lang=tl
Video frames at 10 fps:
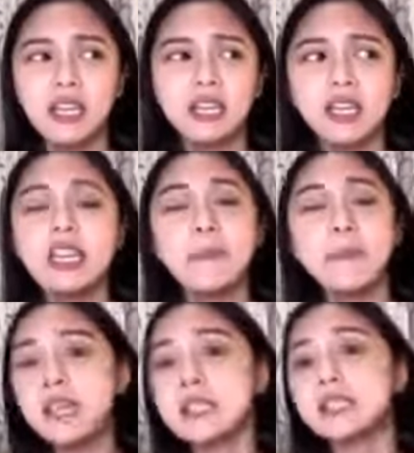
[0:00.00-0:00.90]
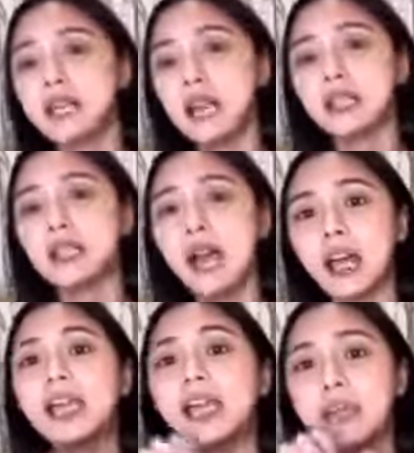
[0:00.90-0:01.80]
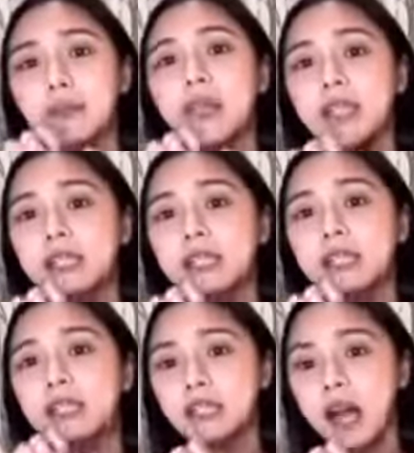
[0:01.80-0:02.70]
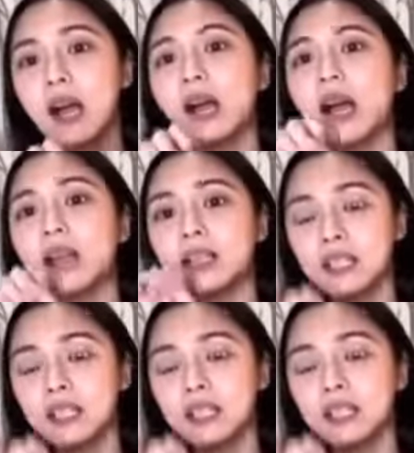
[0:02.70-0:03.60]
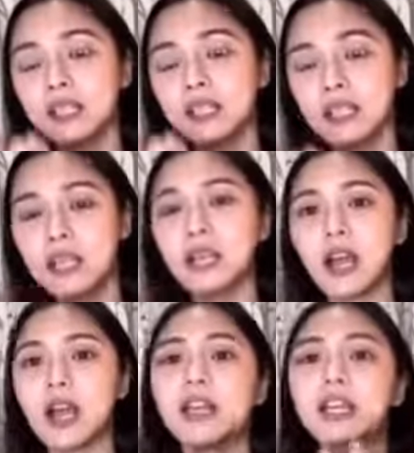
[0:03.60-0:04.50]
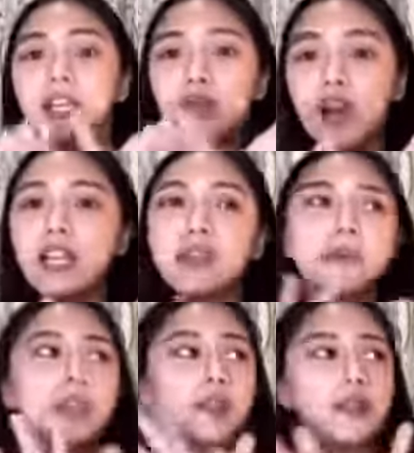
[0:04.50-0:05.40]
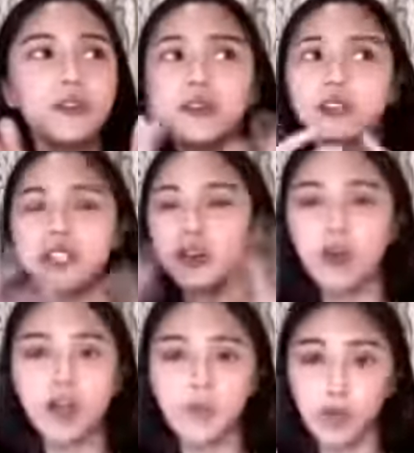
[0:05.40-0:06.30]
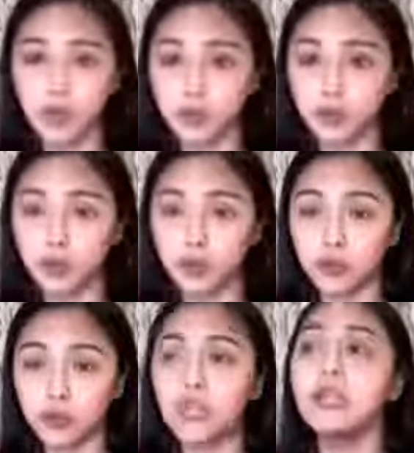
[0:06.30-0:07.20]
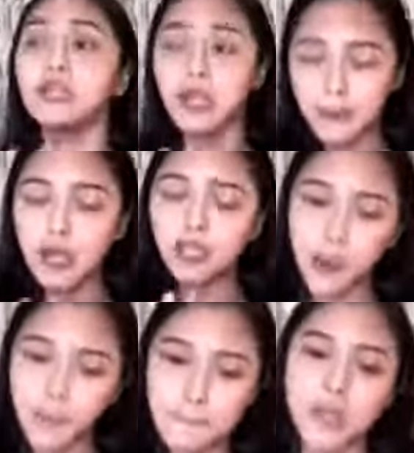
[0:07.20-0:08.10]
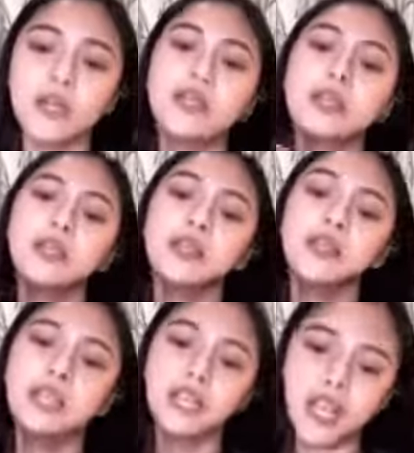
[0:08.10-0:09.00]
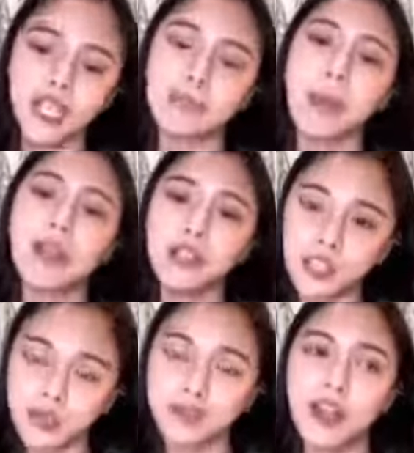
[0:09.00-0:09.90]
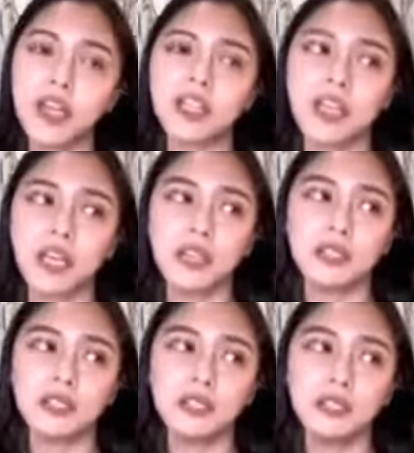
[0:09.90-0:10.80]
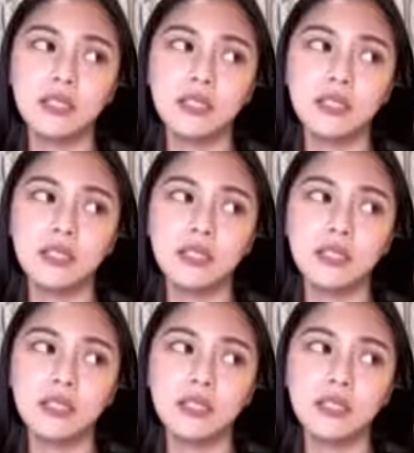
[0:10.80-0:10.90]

hindi nila pinasara. Tanging ABS lang ang sinara. Yung anim na yun, or hindi ko alam kung ano yung tamang number na na-expire na rin yung franchise